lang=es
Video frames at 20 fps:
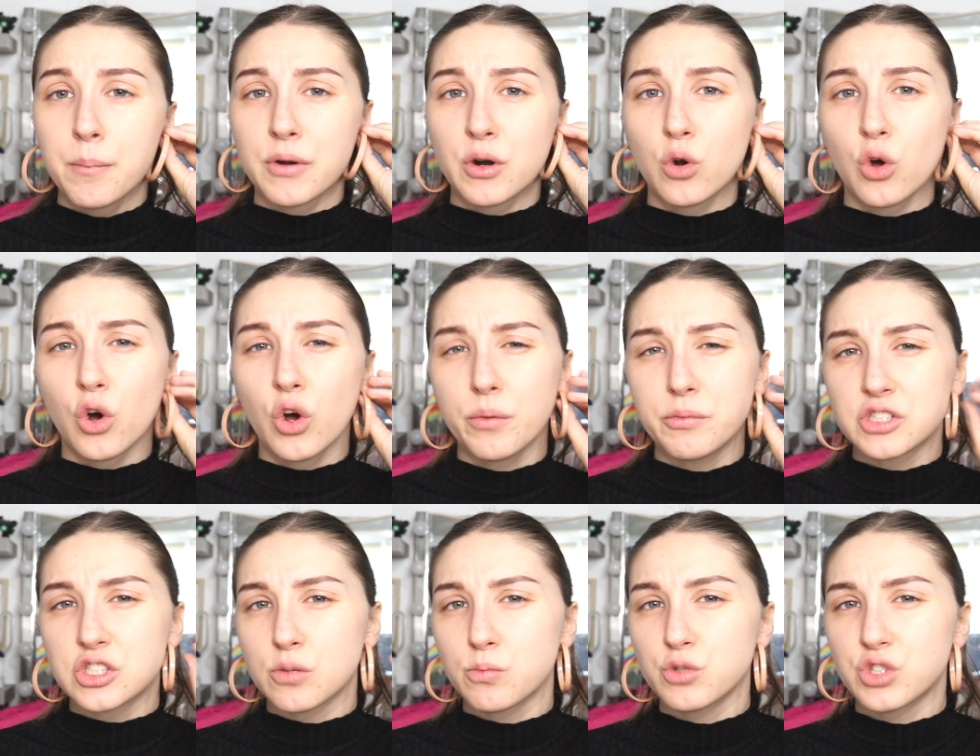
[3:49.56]
pero luego
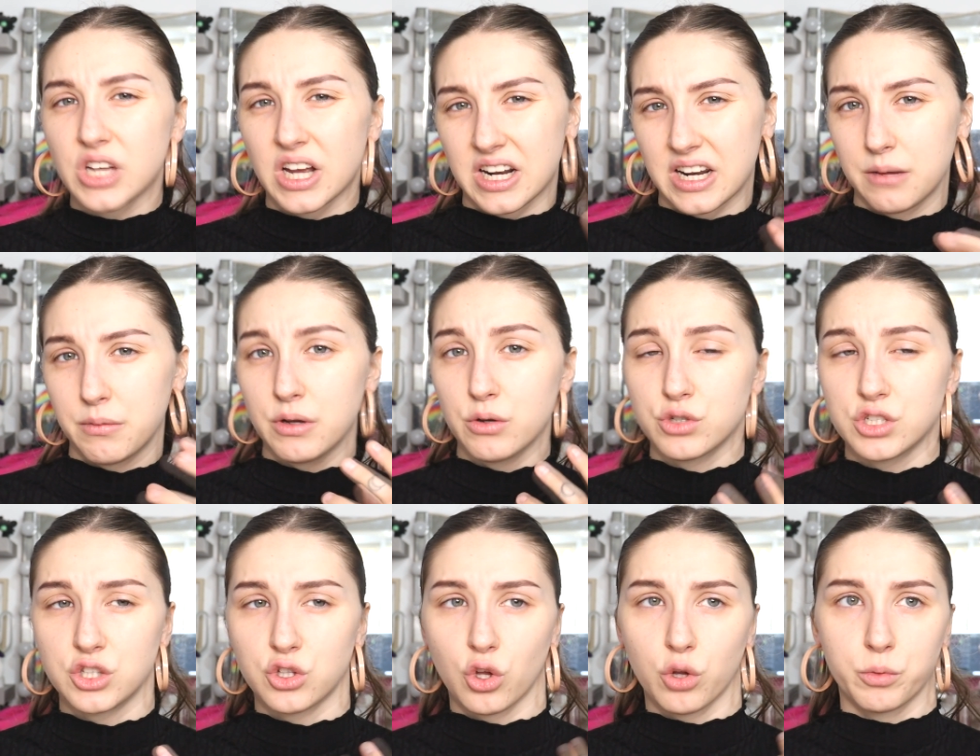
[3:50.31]
he visto muchas
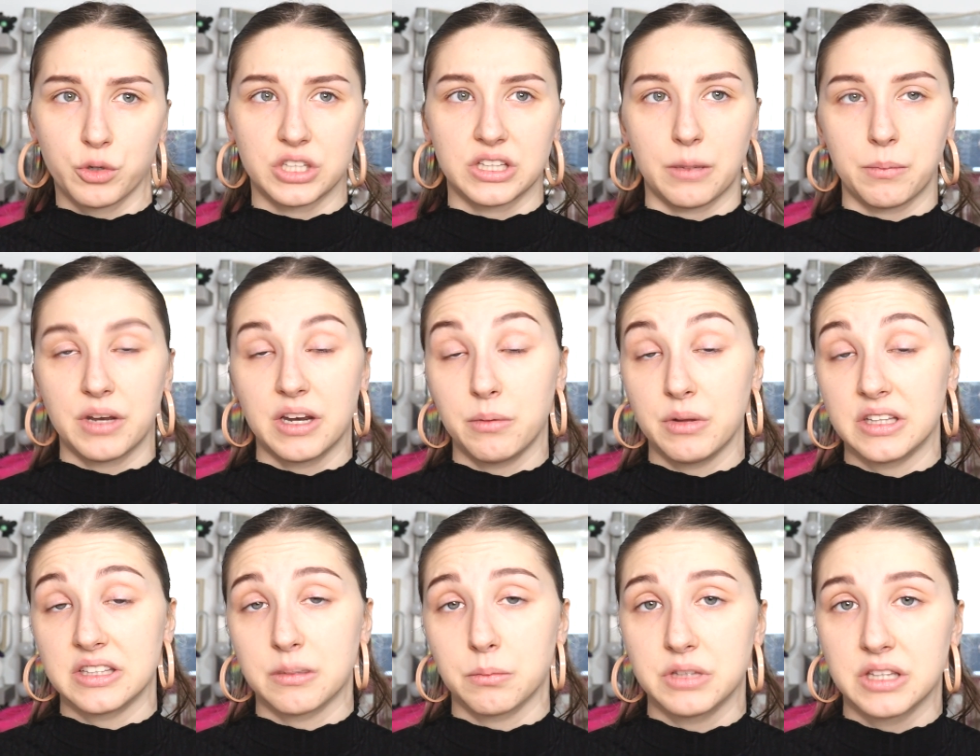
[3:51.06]
reviews y todo, porque también
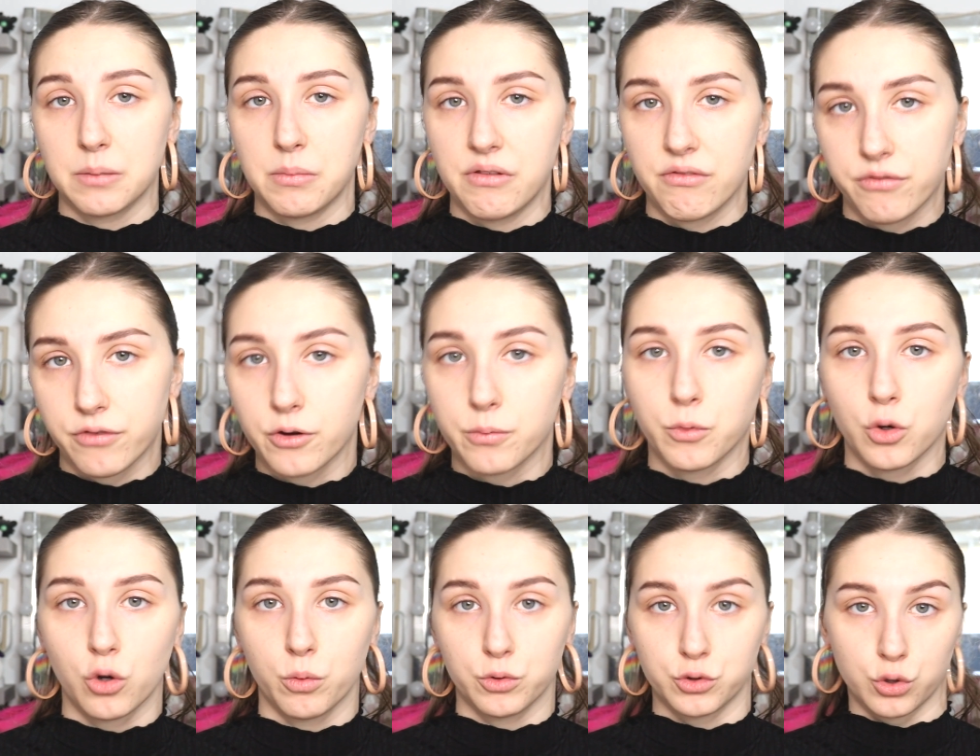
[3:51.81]
evidentemente me
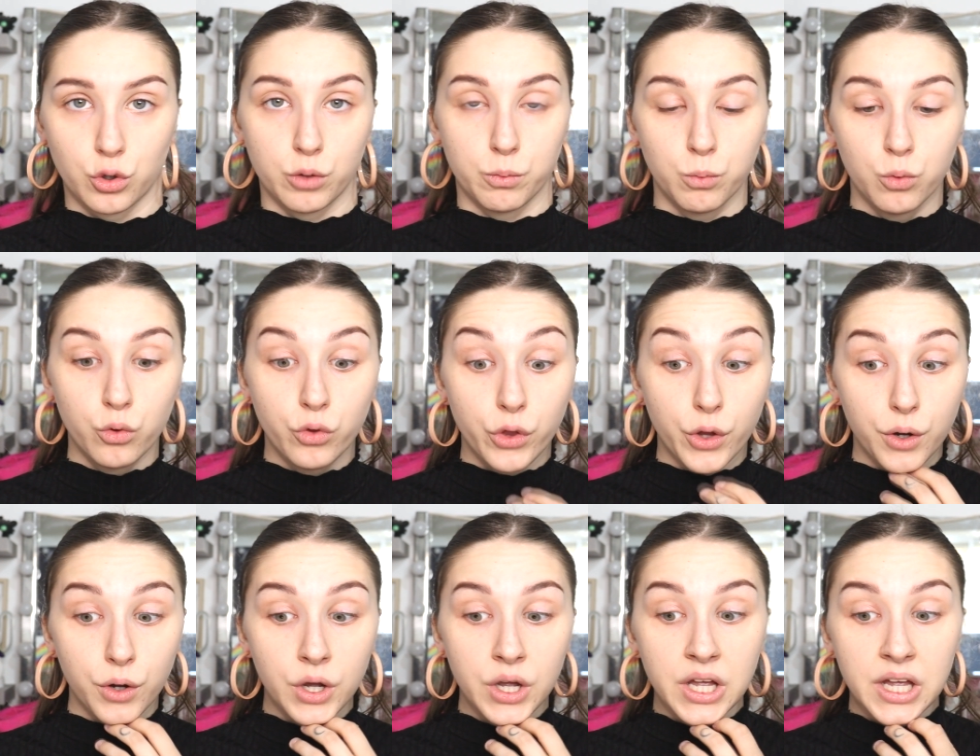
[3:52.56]
informo como todo el
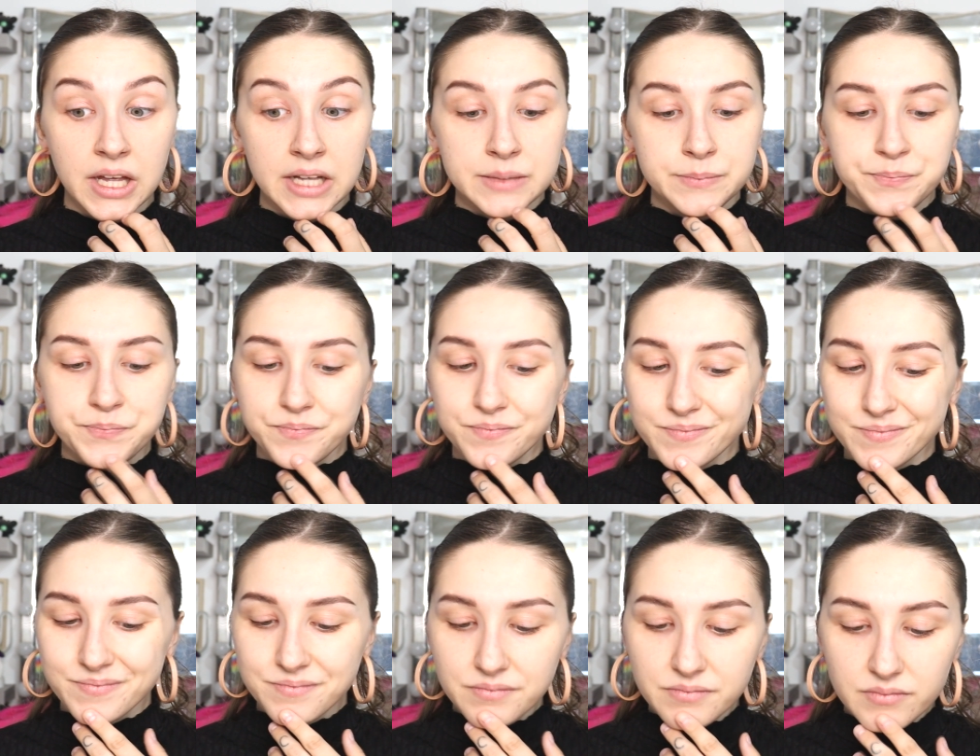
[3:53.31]
mundo.
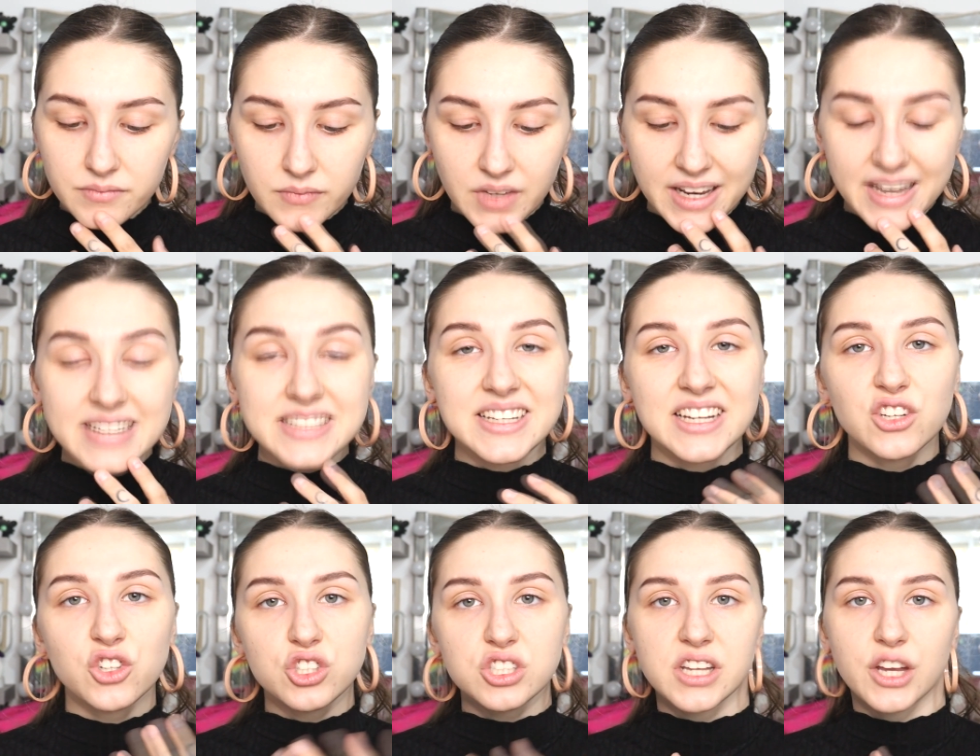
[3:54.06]
Y
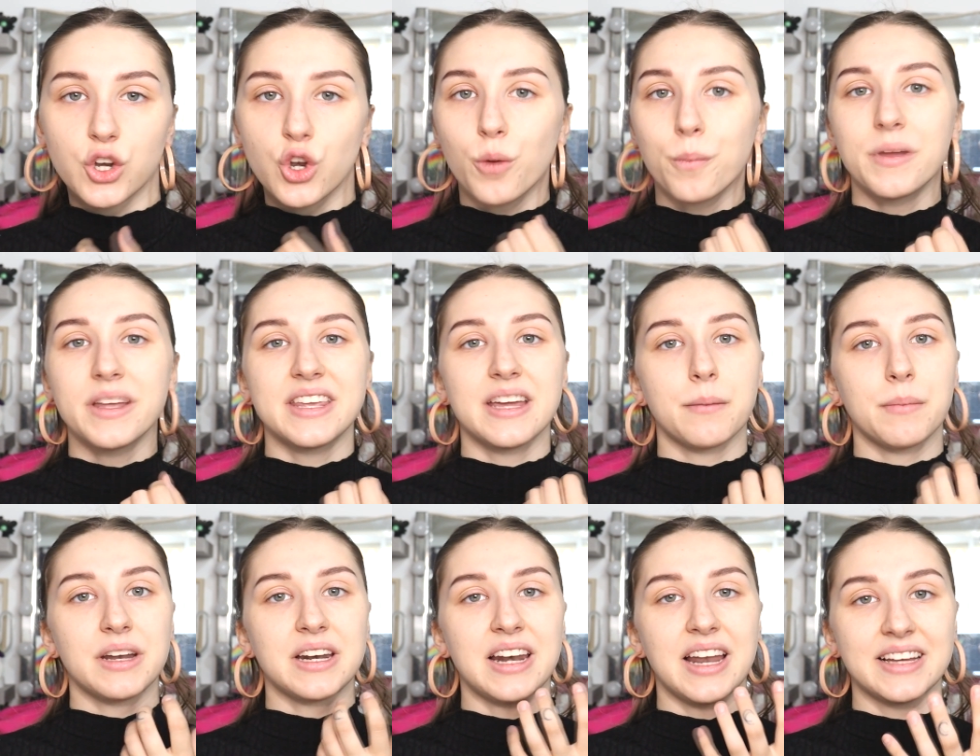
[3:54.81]
es que no sé, no me
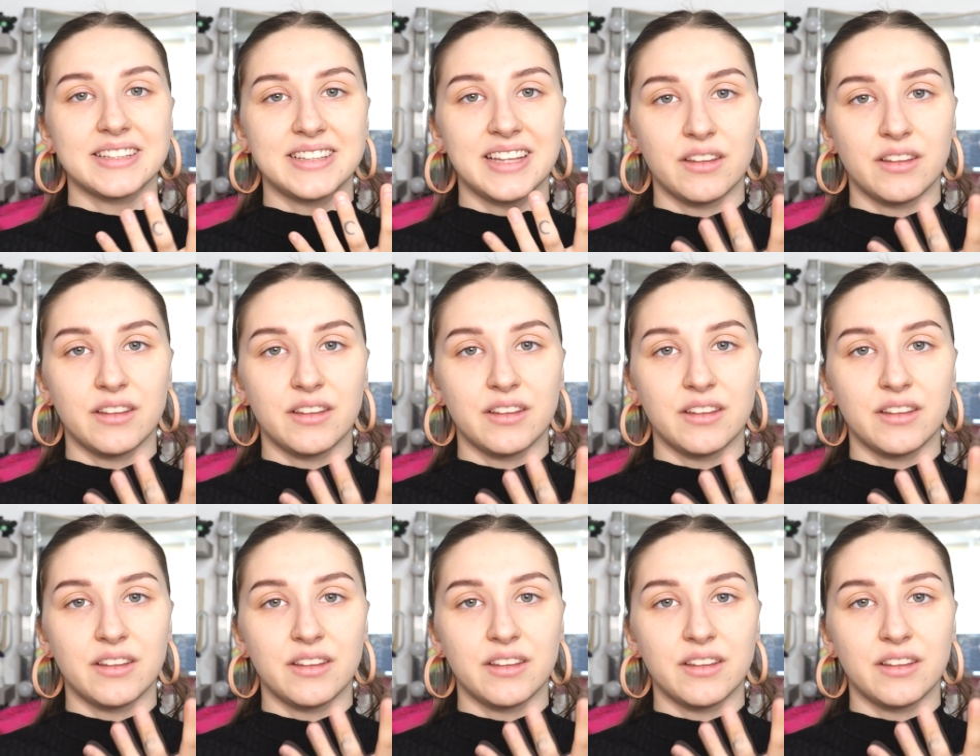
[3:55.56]
llaman la